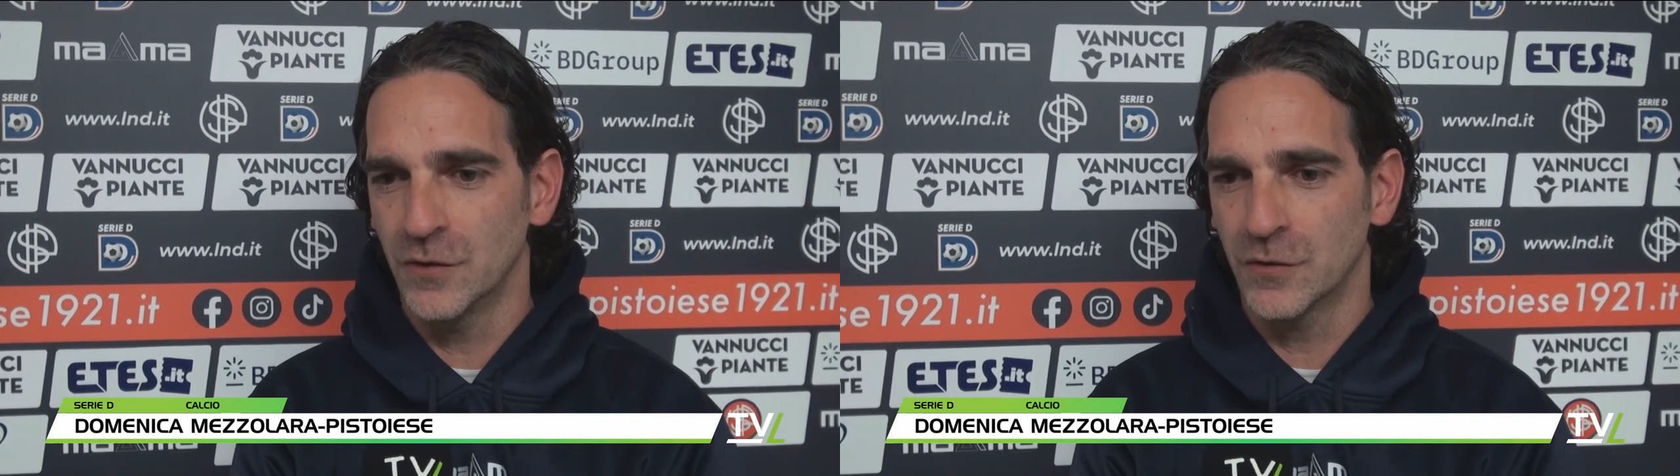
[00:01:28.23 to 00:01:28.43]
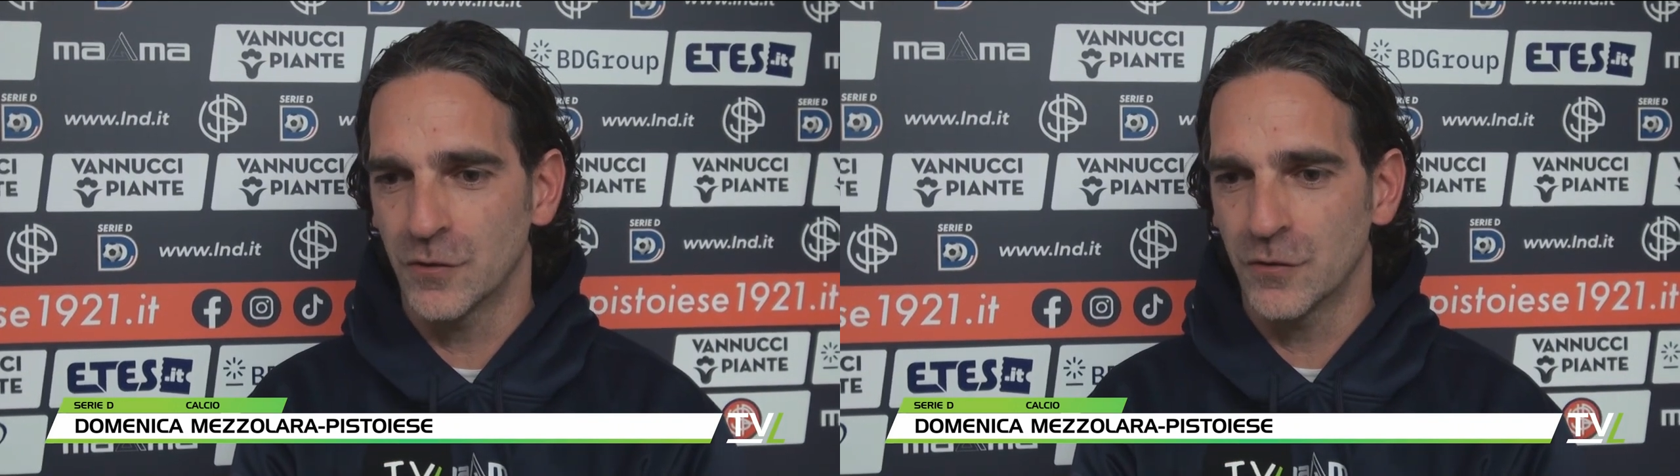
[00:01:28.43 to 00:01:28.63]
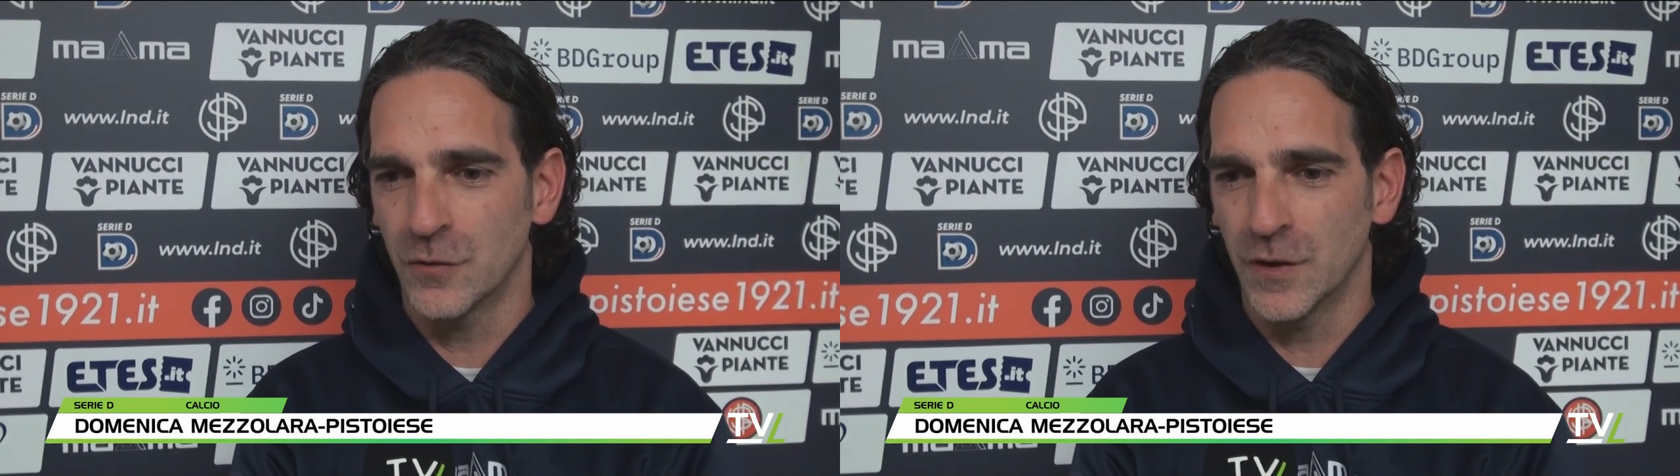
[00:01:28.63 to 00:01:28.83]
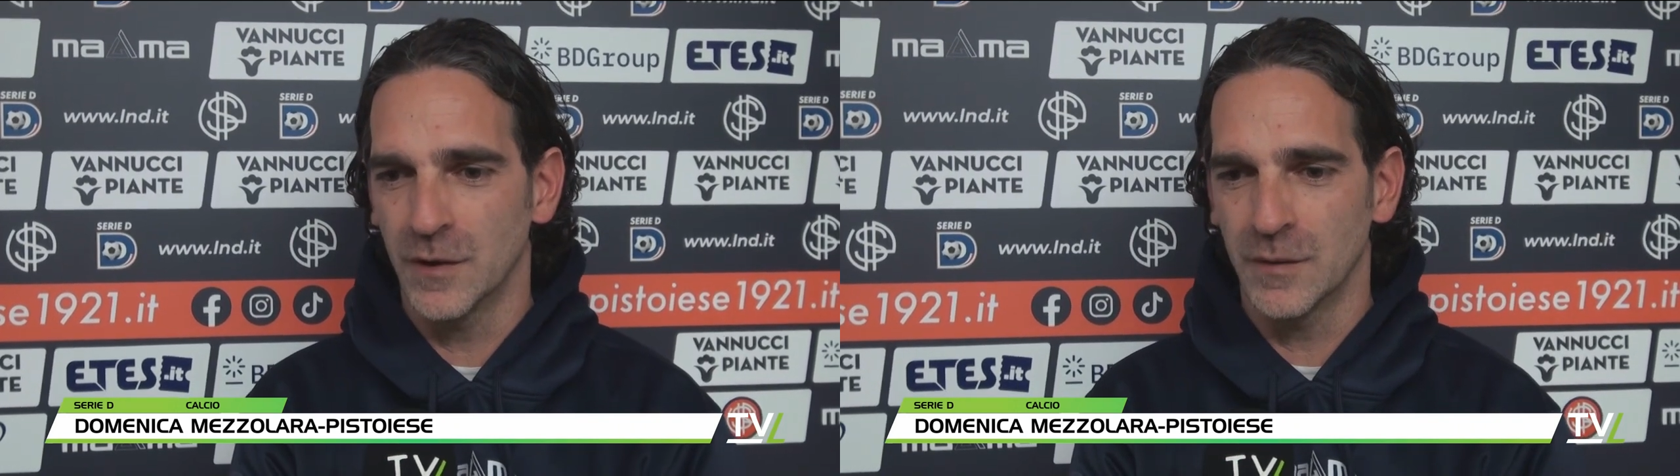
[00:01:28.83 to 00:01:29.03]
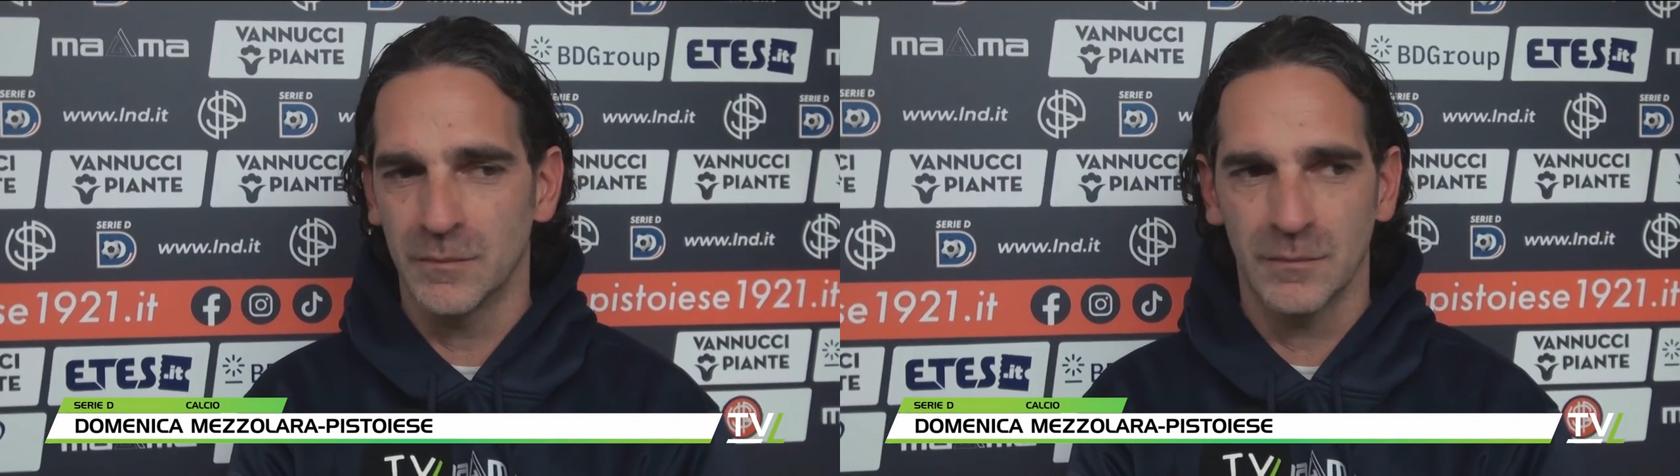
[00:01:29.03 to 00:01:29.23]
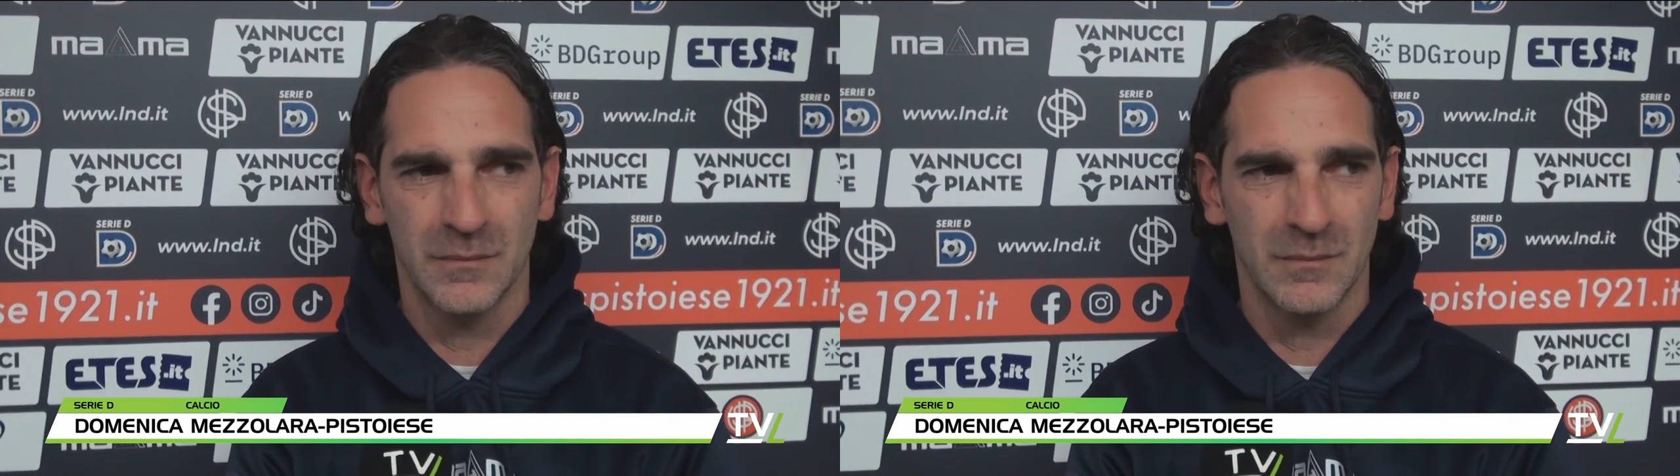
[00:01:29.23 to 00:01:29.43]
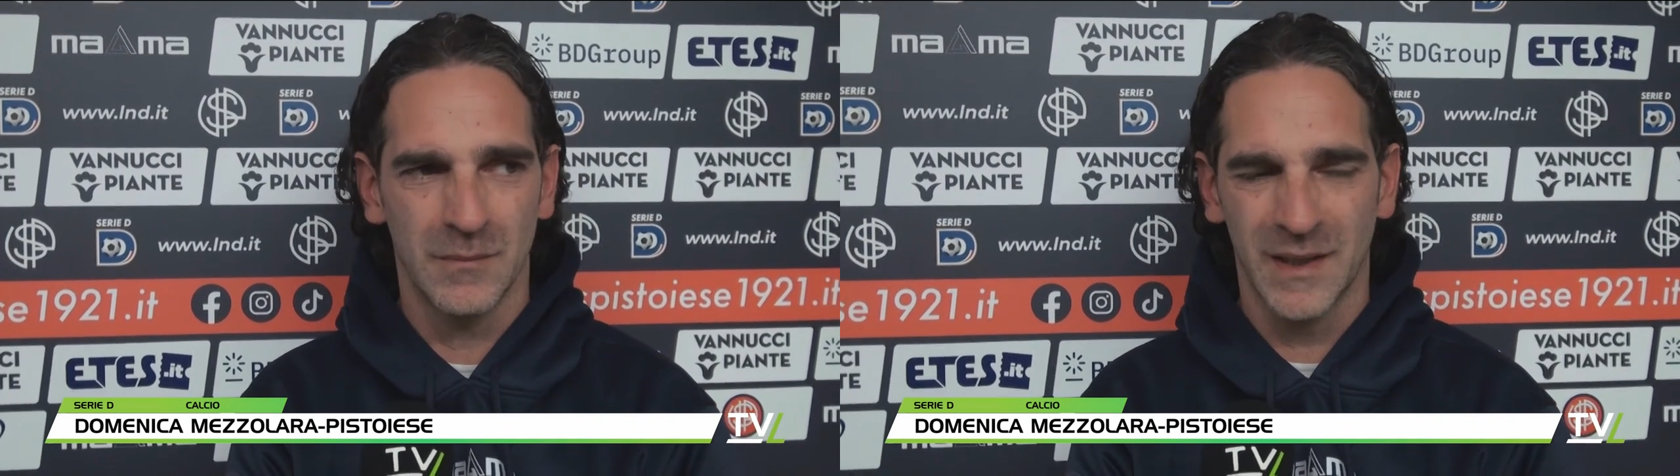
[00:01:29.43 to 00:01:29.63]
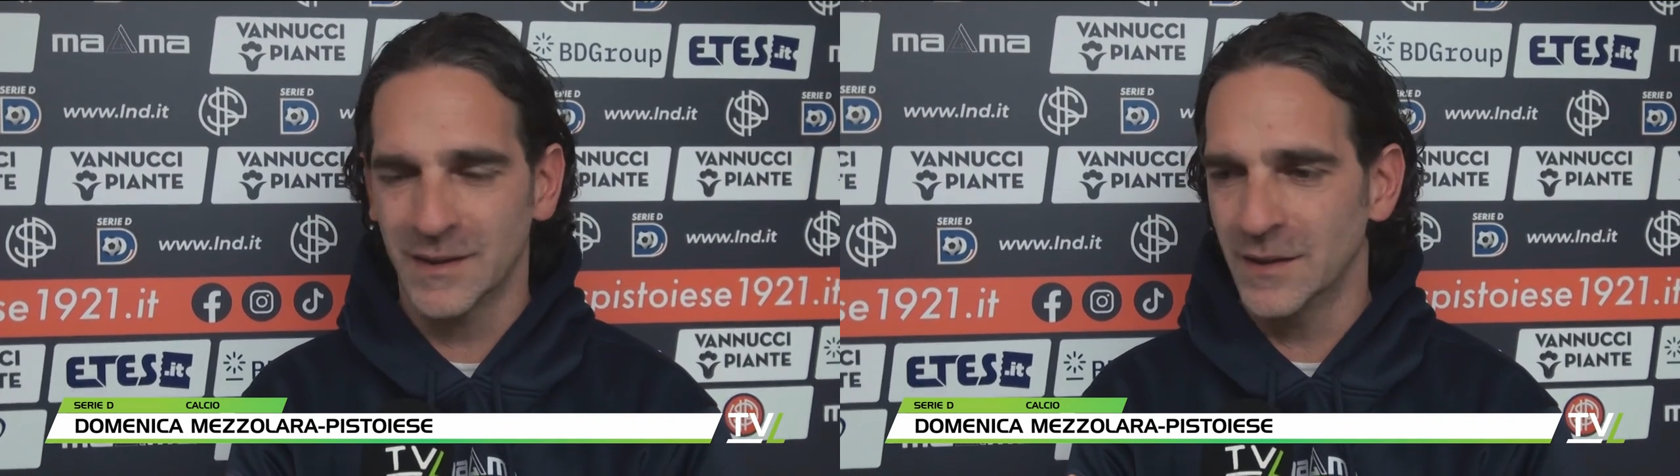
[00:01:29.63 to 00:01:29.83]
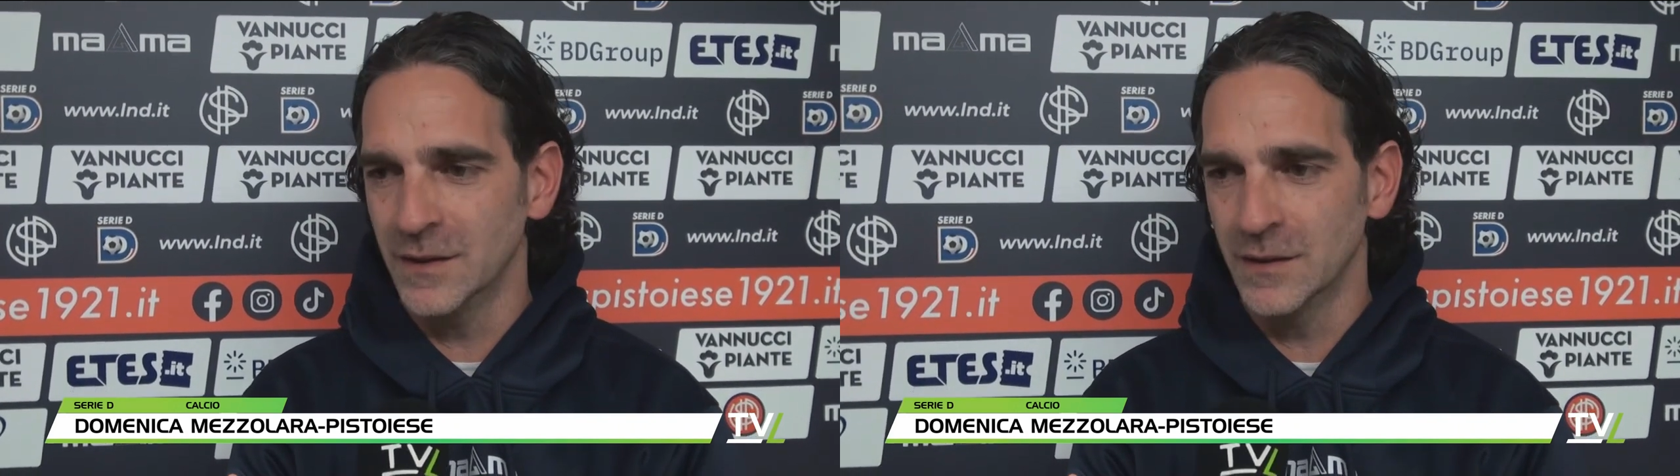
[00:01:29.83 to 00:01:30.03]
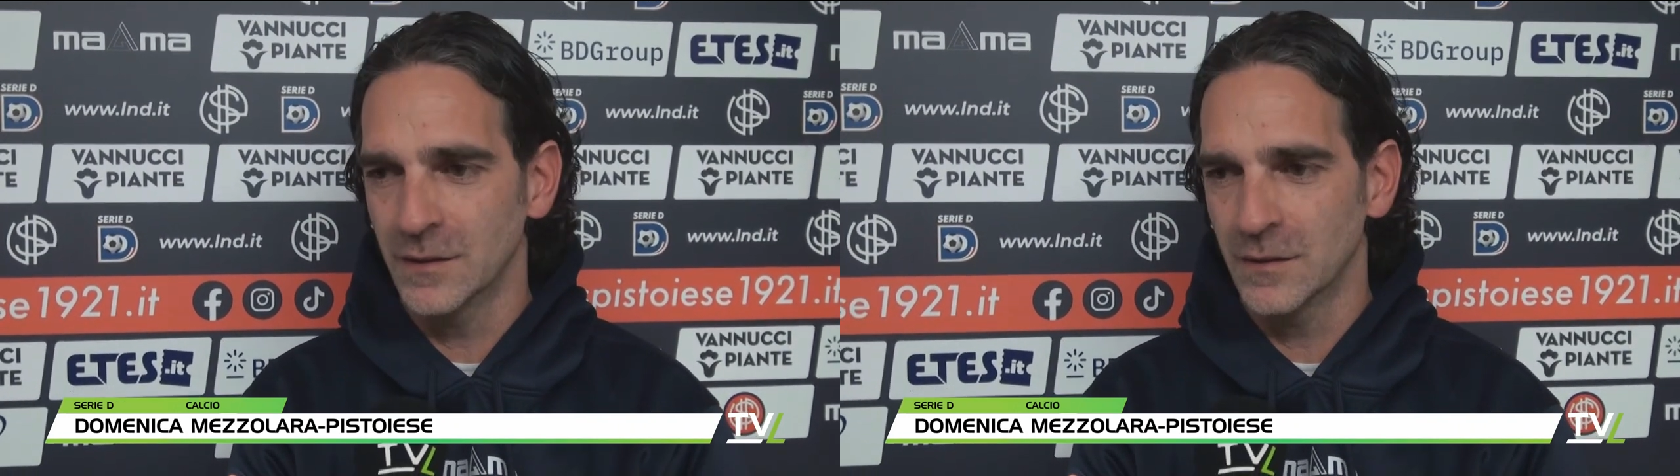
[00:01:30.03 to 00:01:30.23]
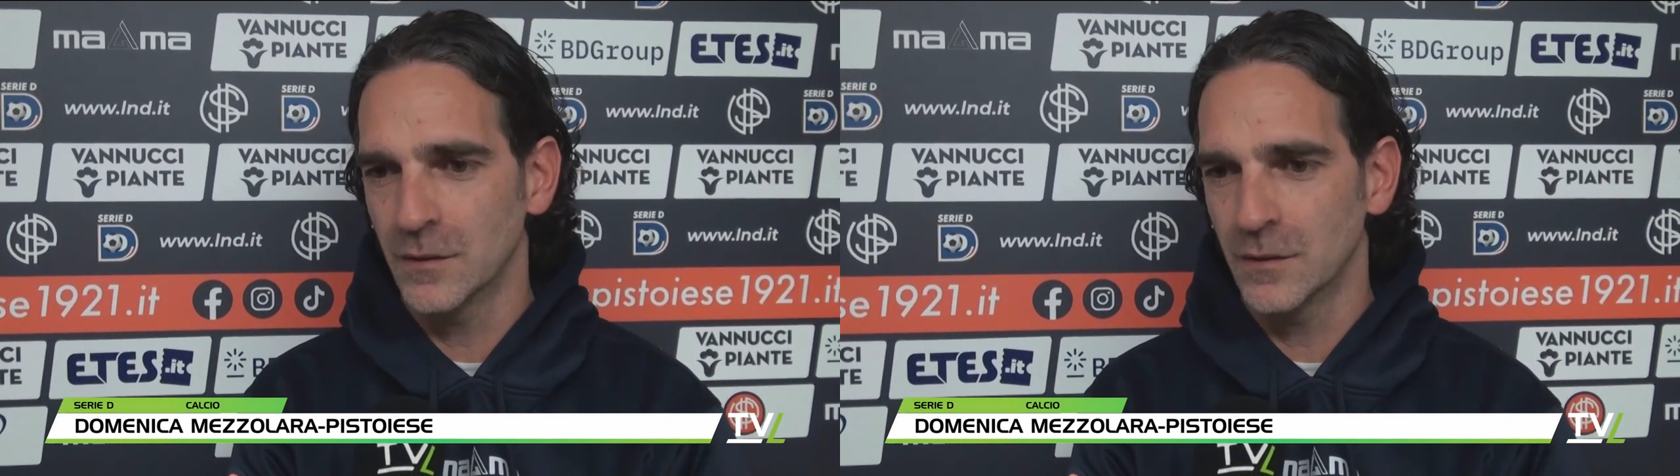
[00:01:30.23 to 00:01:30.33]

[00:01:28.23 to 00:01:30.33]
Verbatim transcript: distorsione martedì,